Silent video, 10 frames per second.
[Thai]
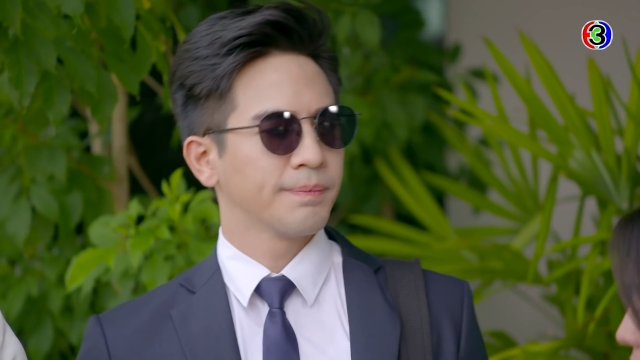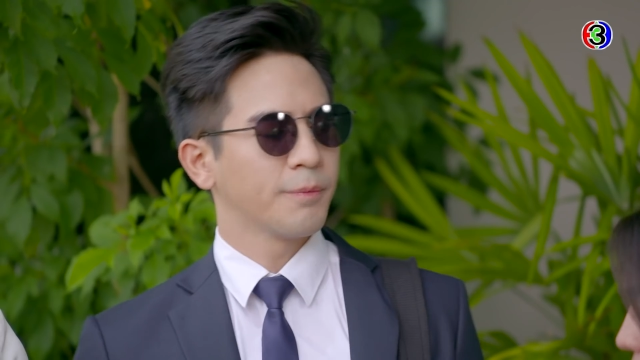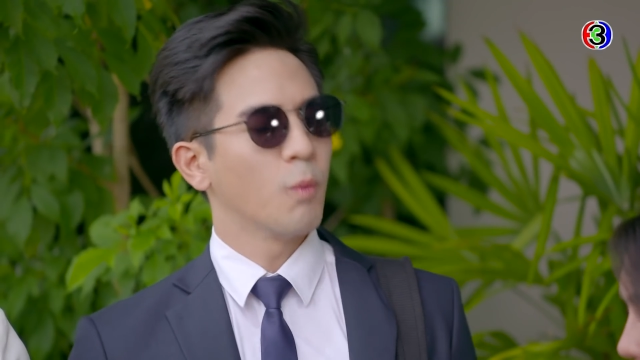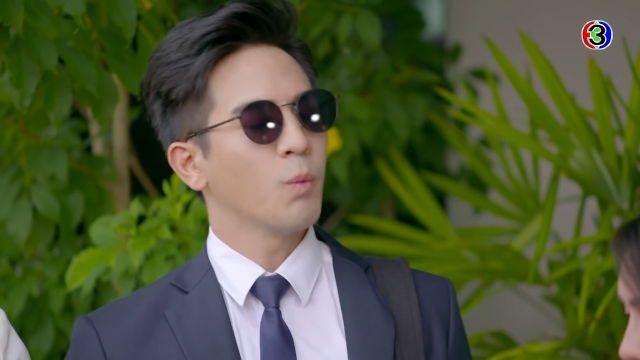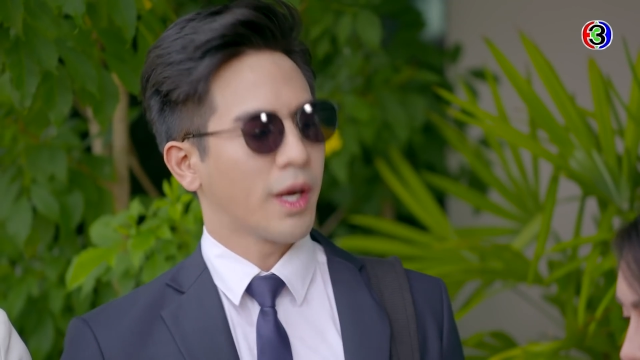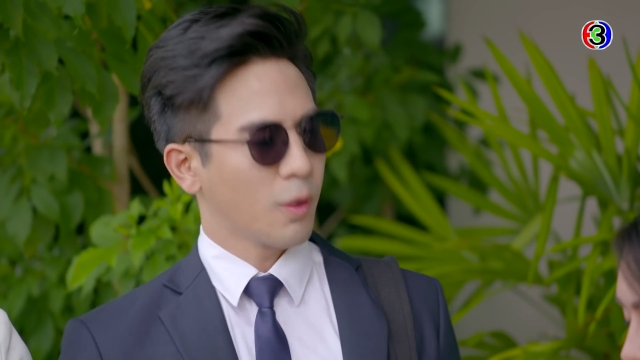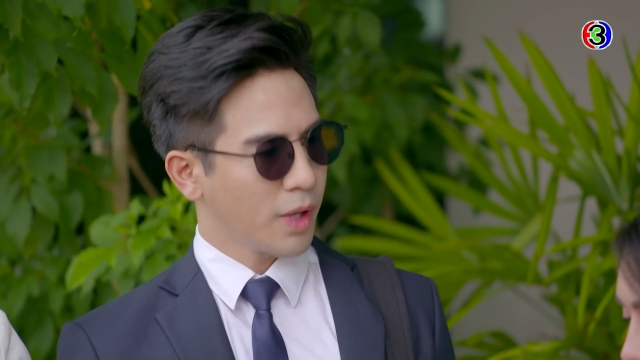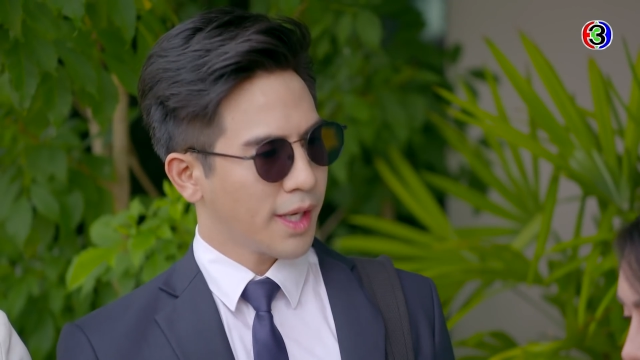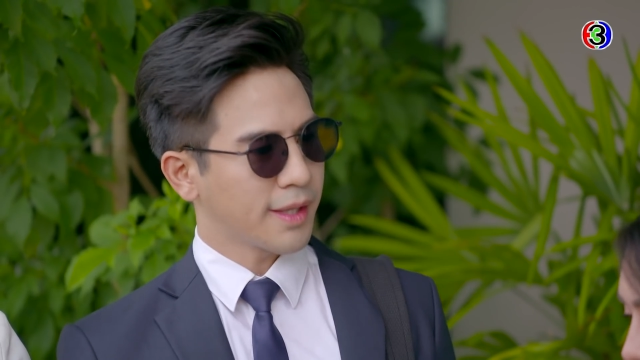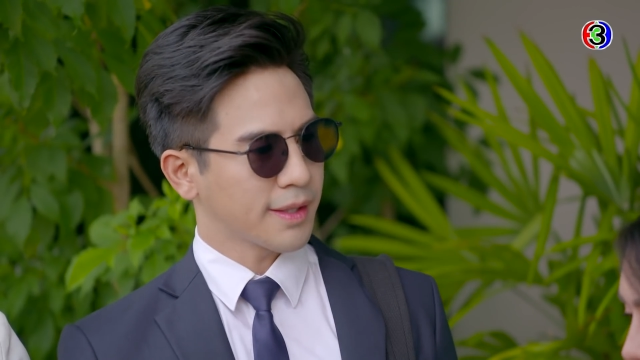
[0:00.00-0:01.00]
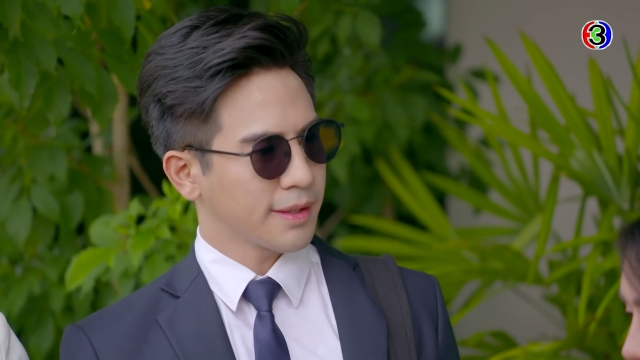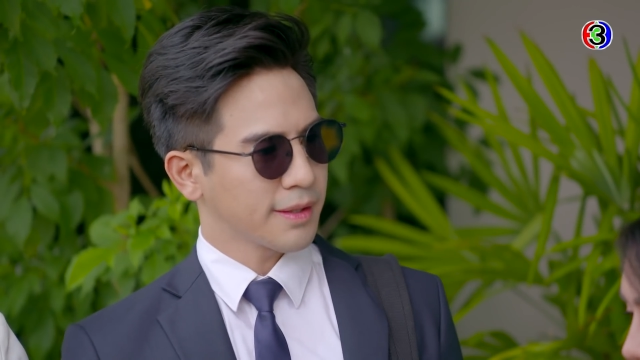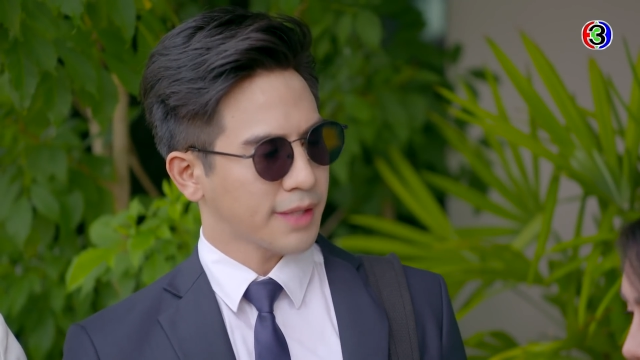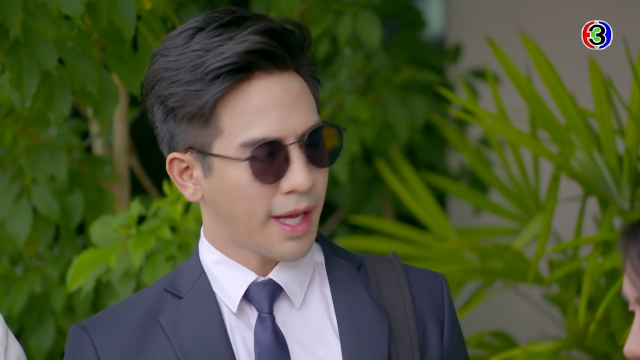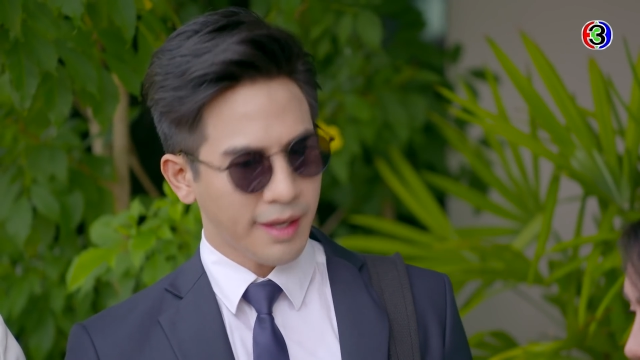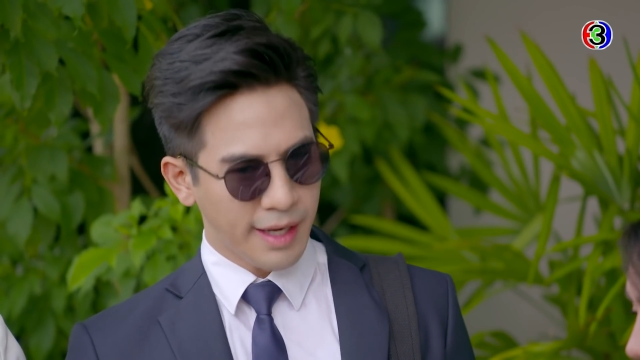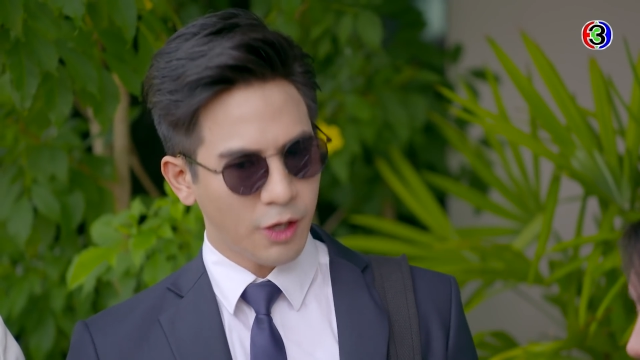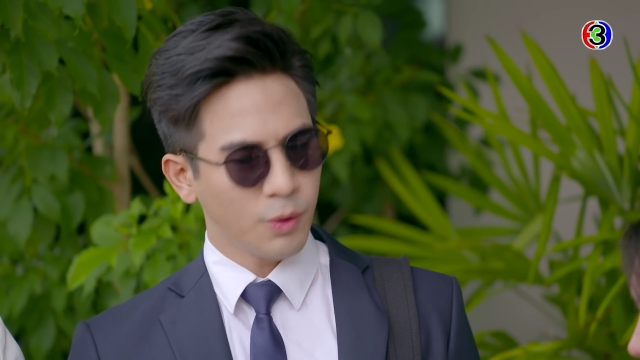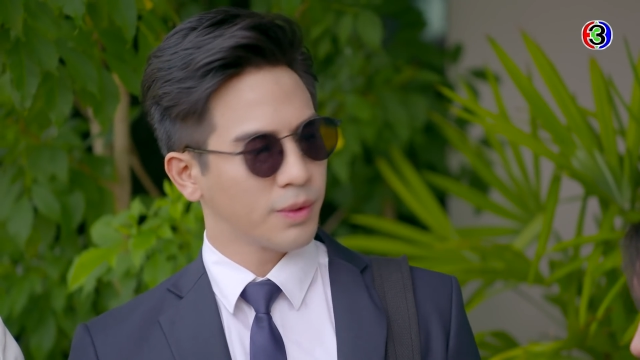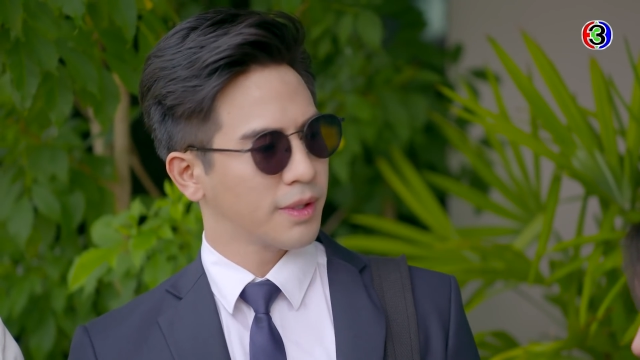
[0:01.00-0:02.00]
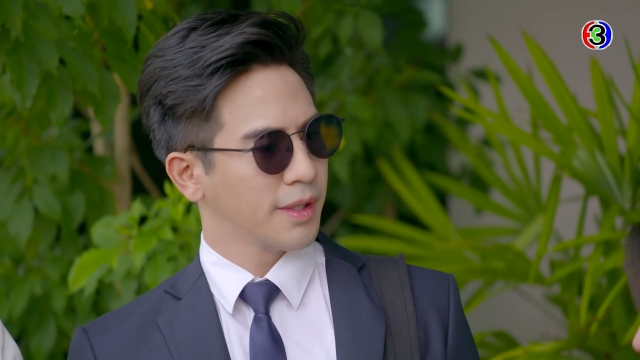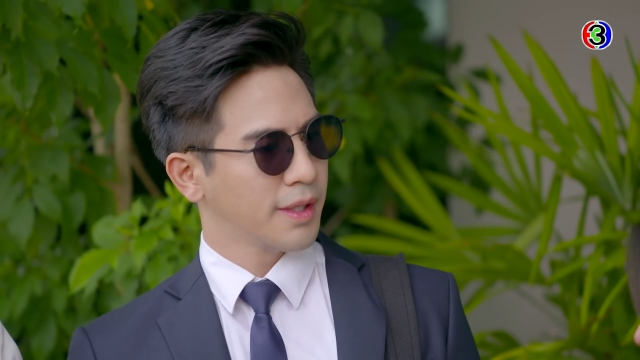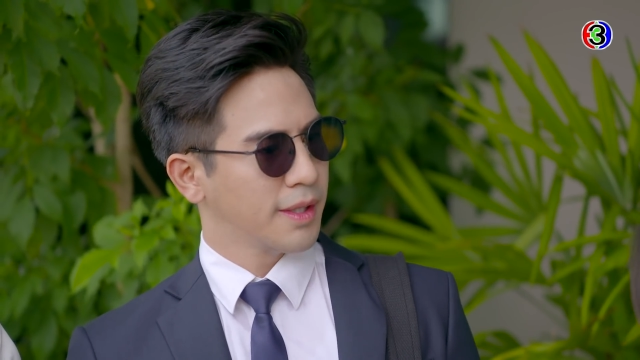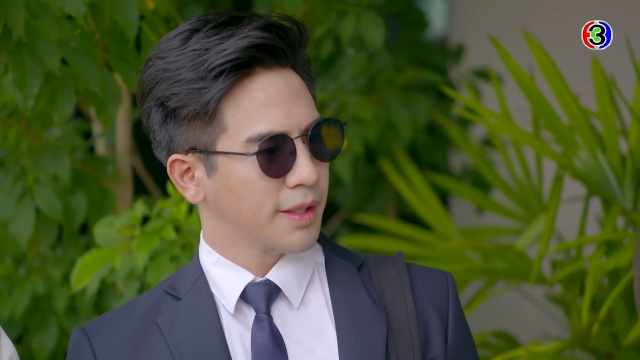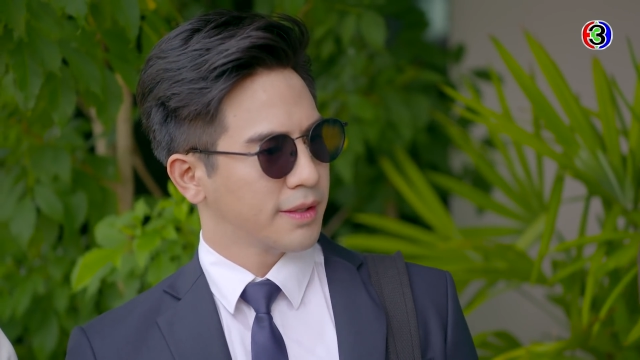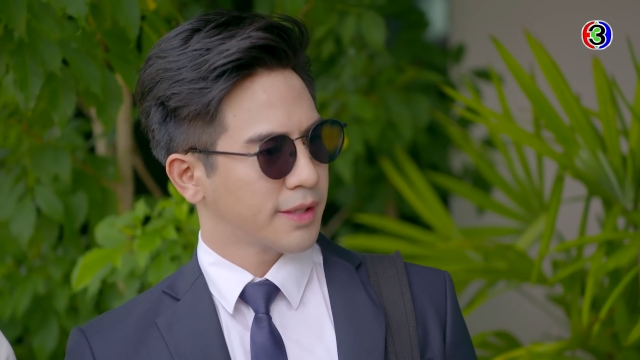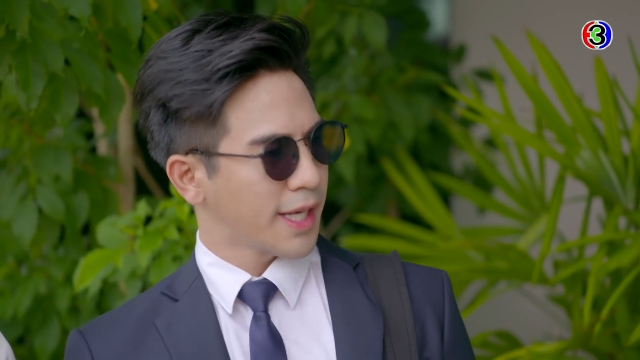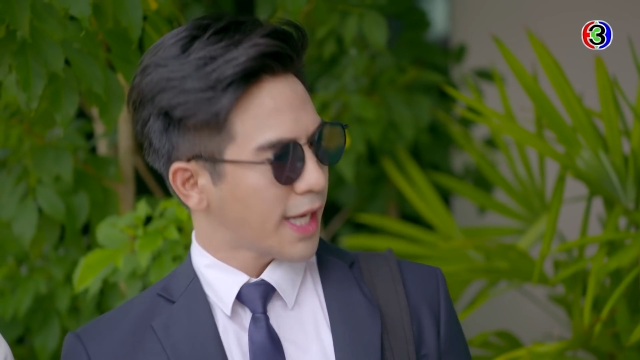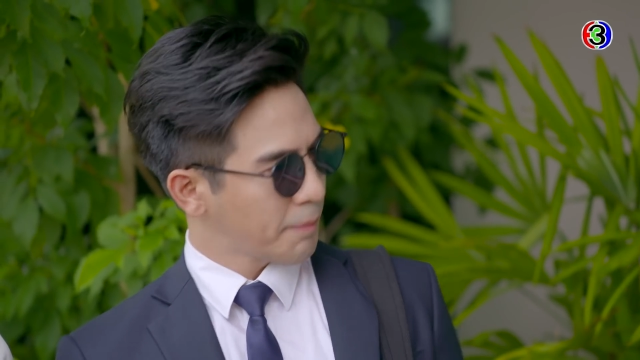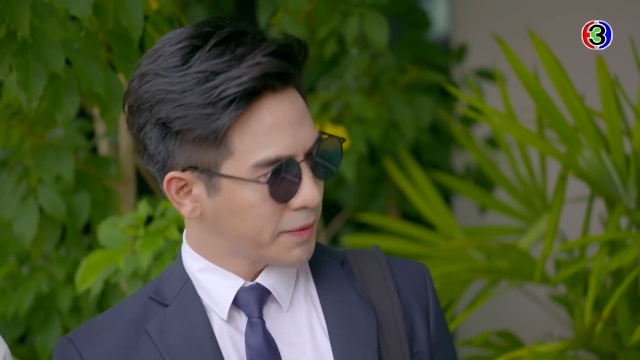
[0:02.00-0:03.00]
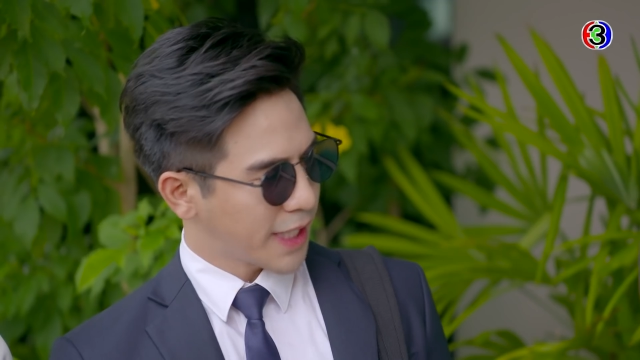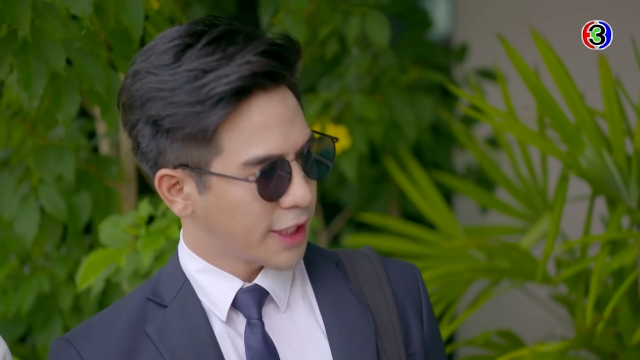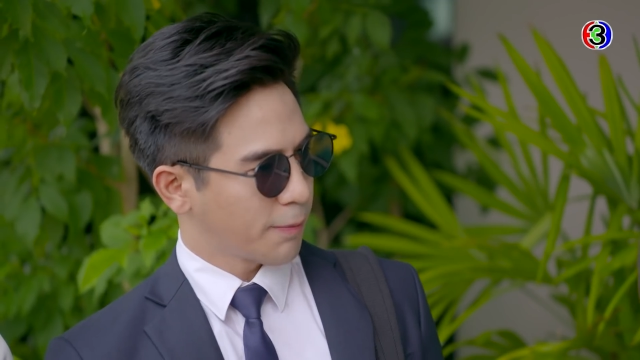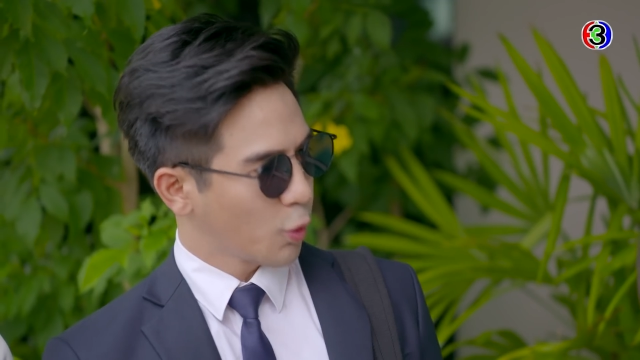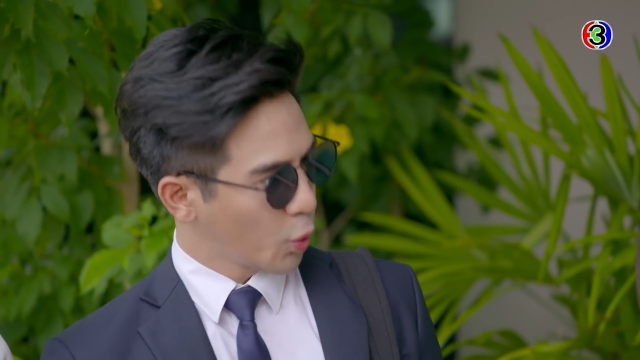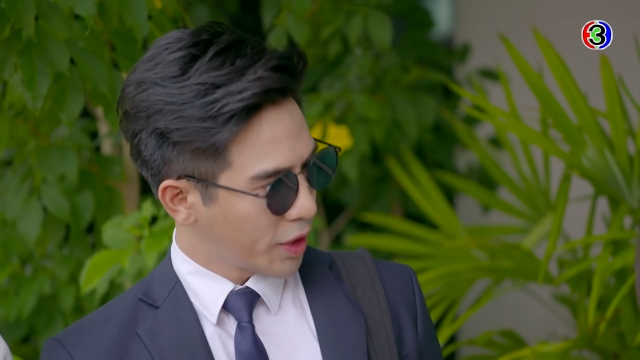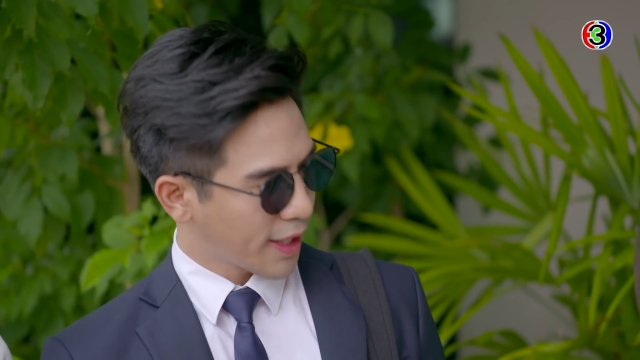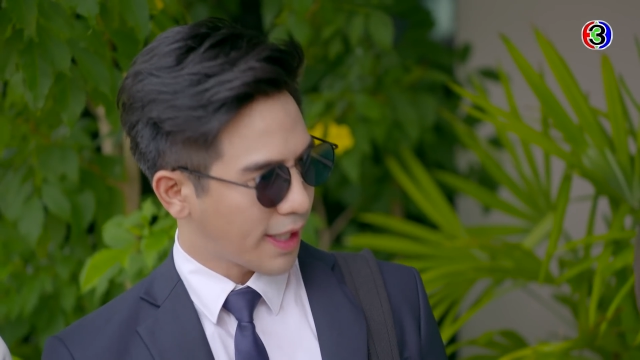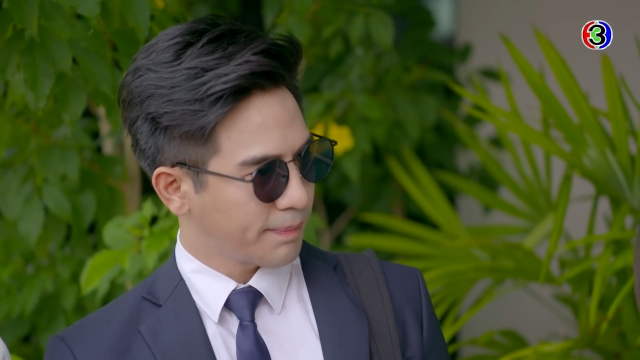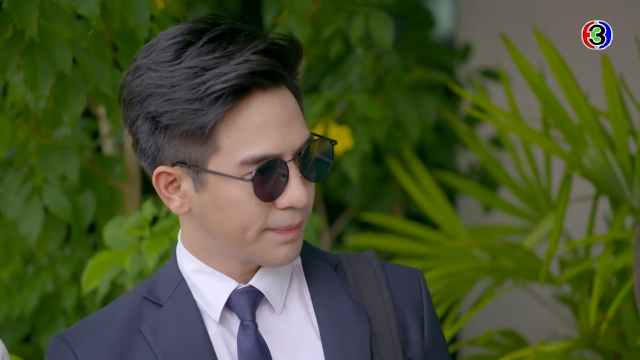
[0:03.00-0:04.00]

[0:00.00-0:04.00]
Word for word: ผมหวังว่าทางเราจะได้รับน้ำใจจากพวกคุณนะครับ